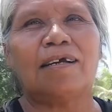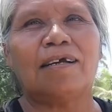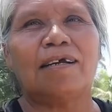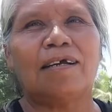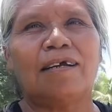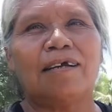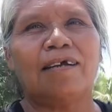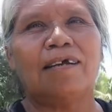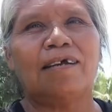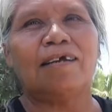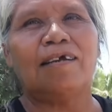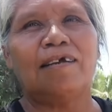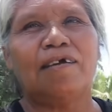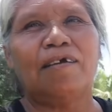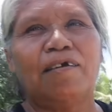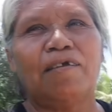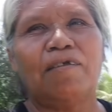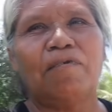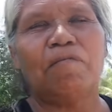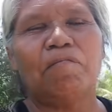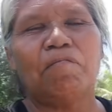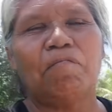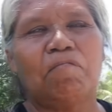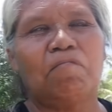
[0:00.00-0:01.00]
aquí?
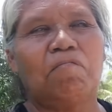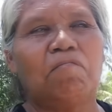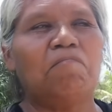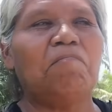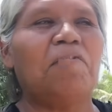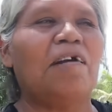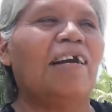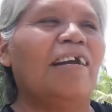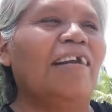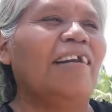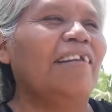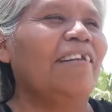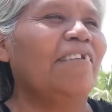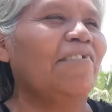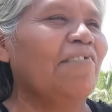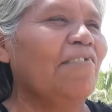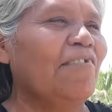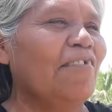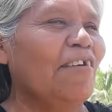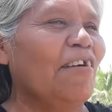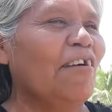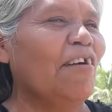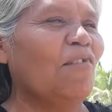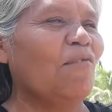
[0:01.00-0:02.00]
Bueno,
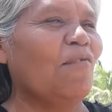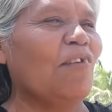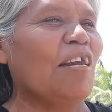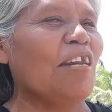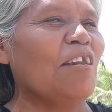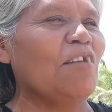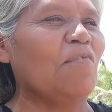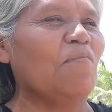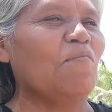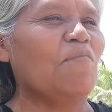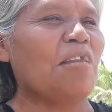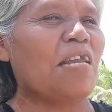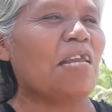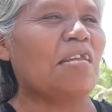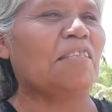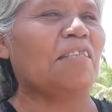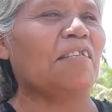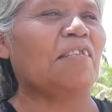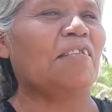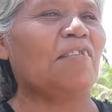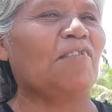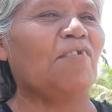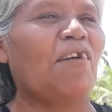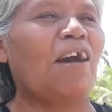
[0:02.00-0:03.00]
bueno,
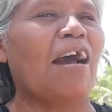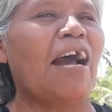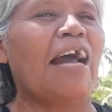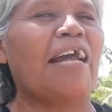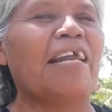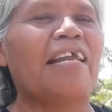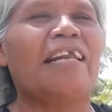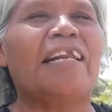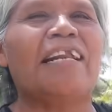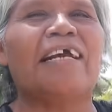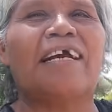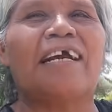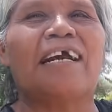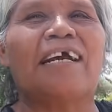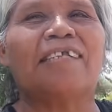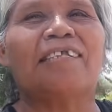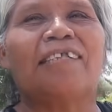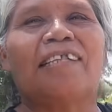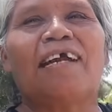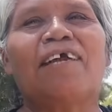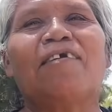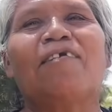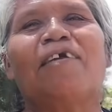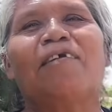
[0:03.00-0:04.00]
mientras no hay en la casa,
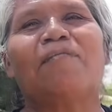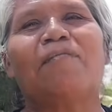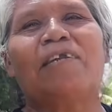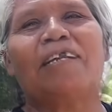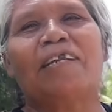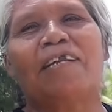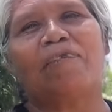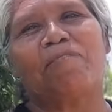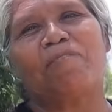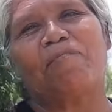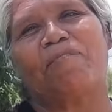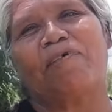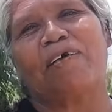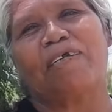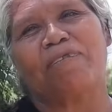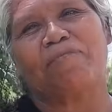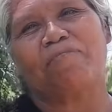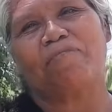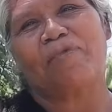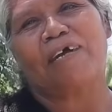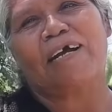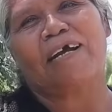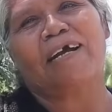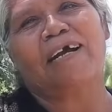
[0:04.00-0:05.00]
tengo que venir pues
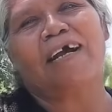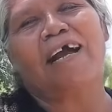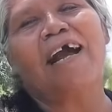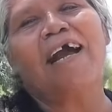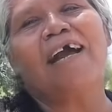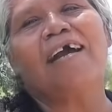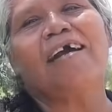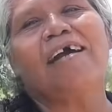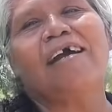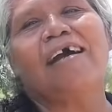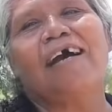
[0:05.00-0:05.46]
para acá.